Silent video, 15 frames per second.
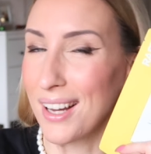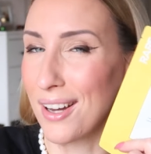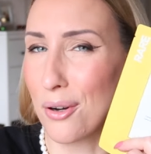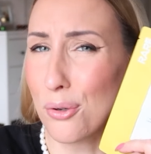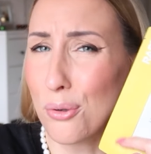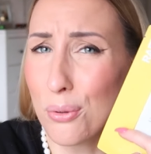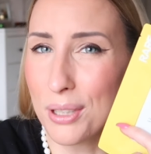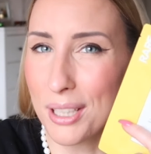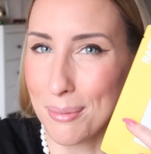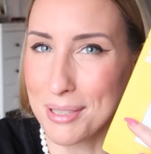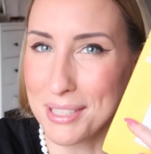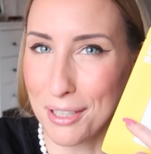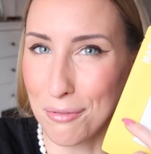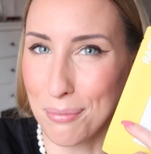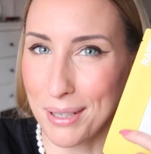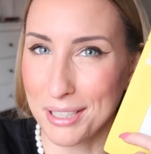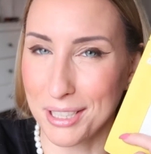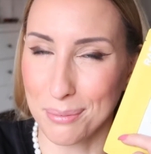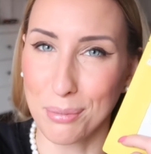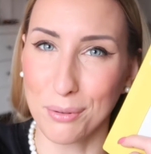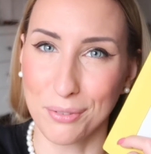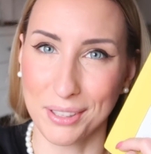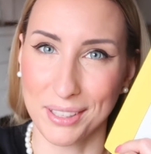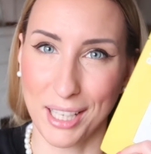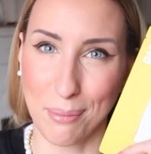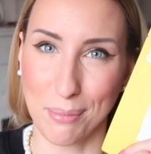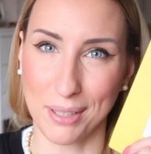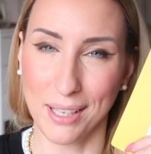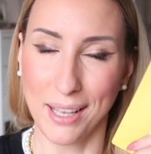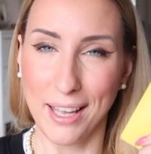a ogólnie ogólnie maski w paście powinny
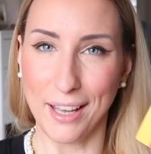jakby